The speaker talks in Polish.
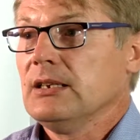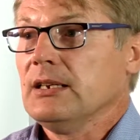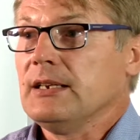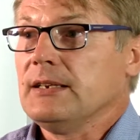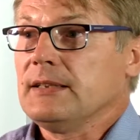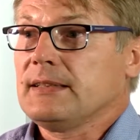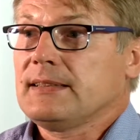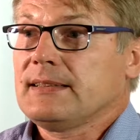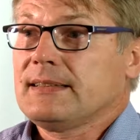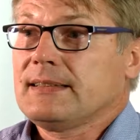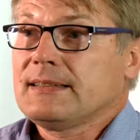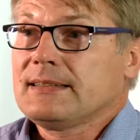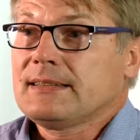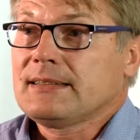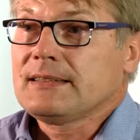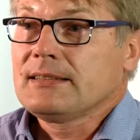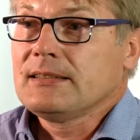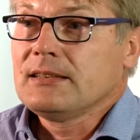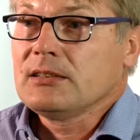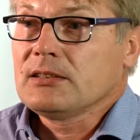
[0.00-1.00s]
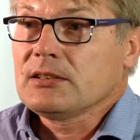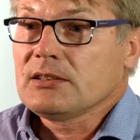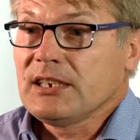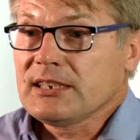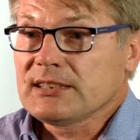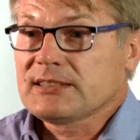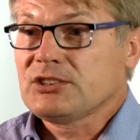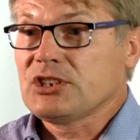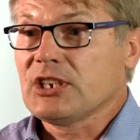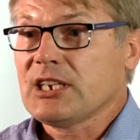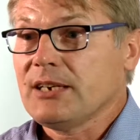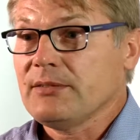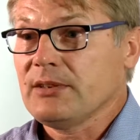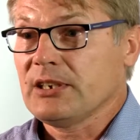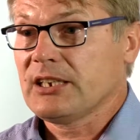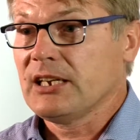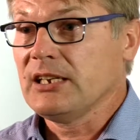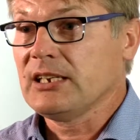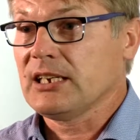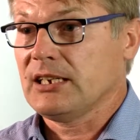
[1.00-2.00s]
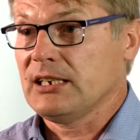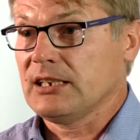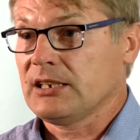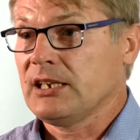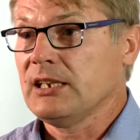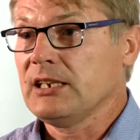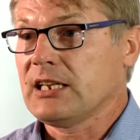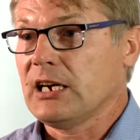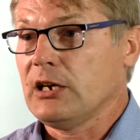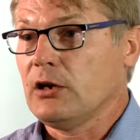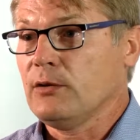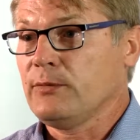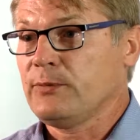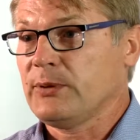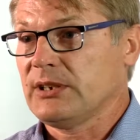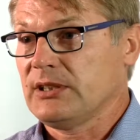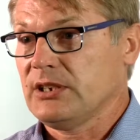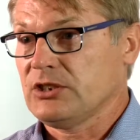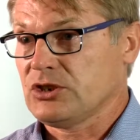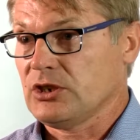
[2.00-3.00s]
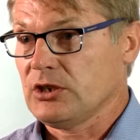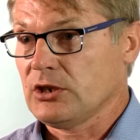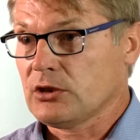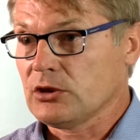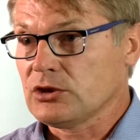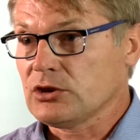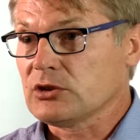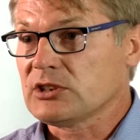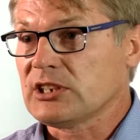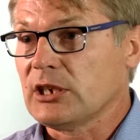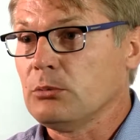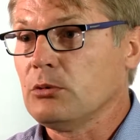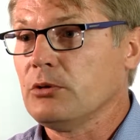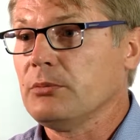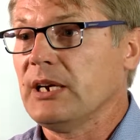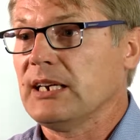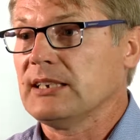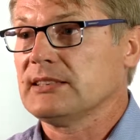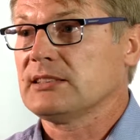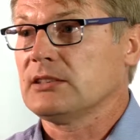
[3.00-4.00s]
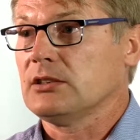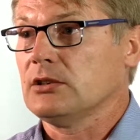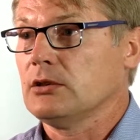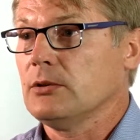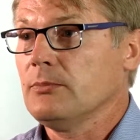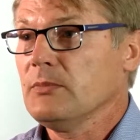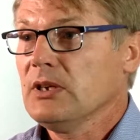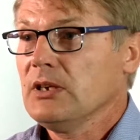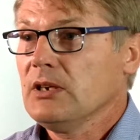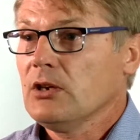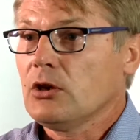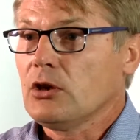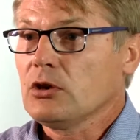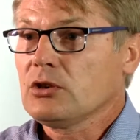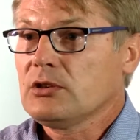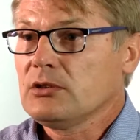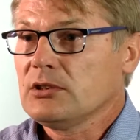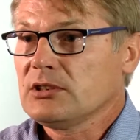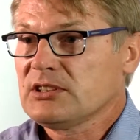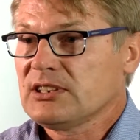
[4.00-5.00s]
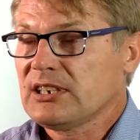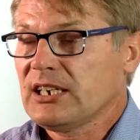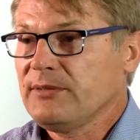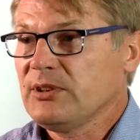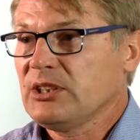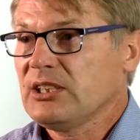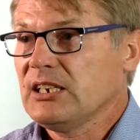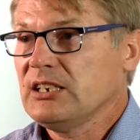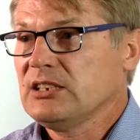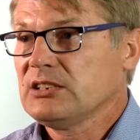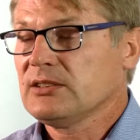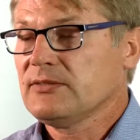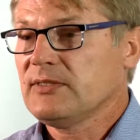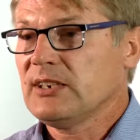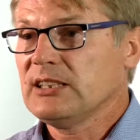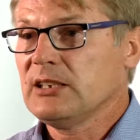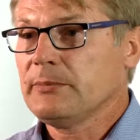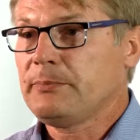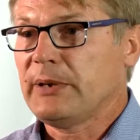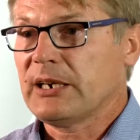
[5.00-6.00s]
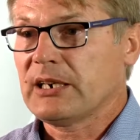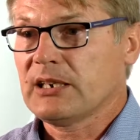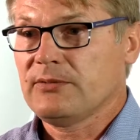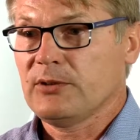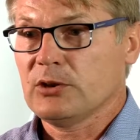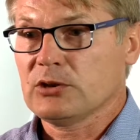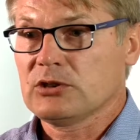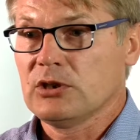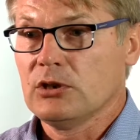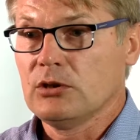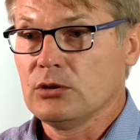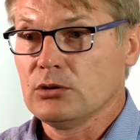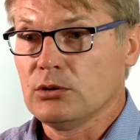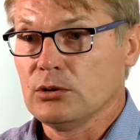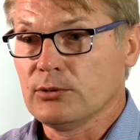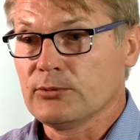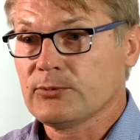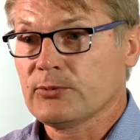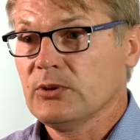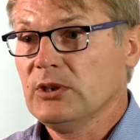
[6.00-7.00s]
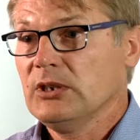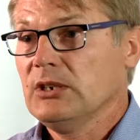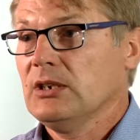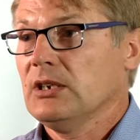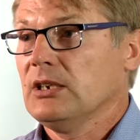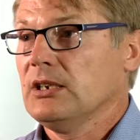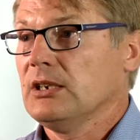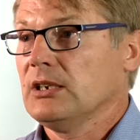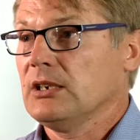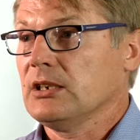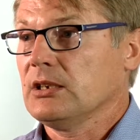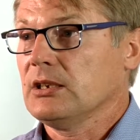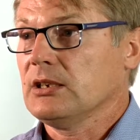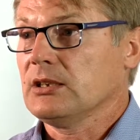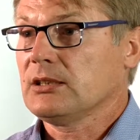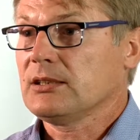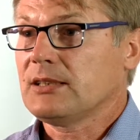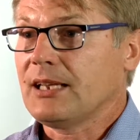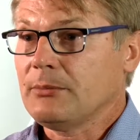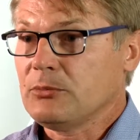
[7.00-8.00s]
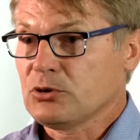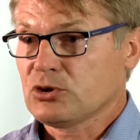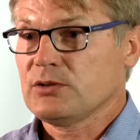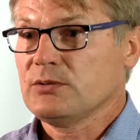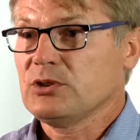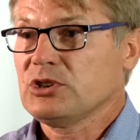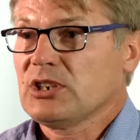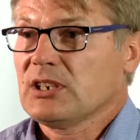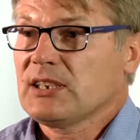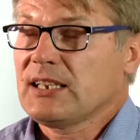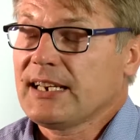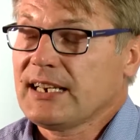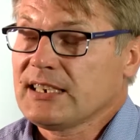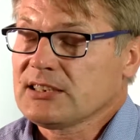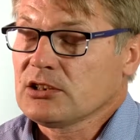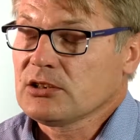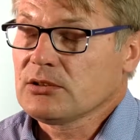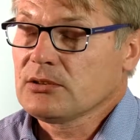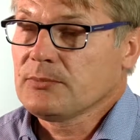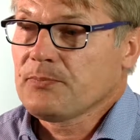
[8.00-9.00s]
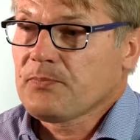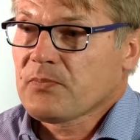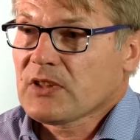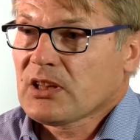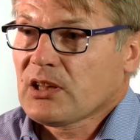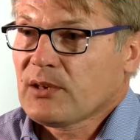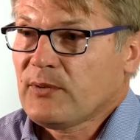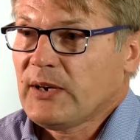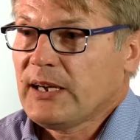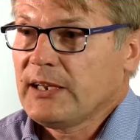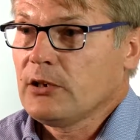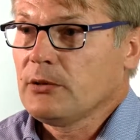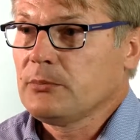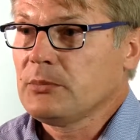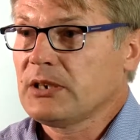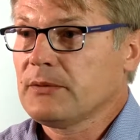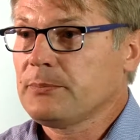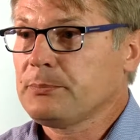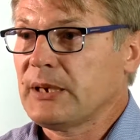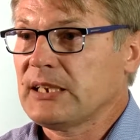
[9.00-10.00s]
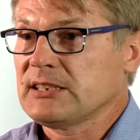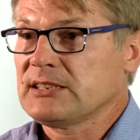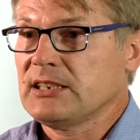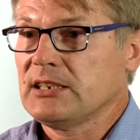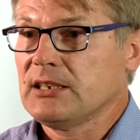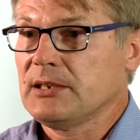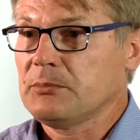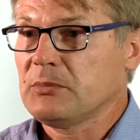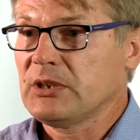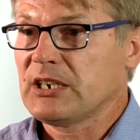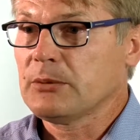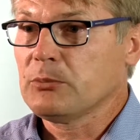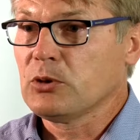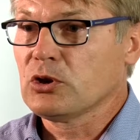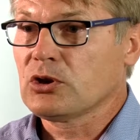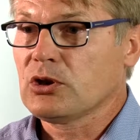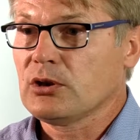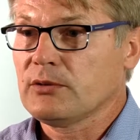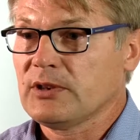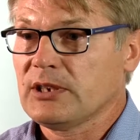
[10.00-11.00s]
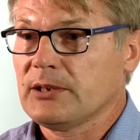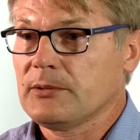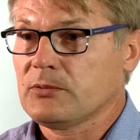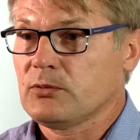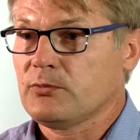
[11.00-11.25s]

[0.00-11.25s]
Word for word: E, jest ciekawych kilka, kilka ofert, jeżeli chodzi o samo miasto. Od, zrewitalizowany Park Wiosny Ludów. E, tam oczywiście teraz trwają prace remontowe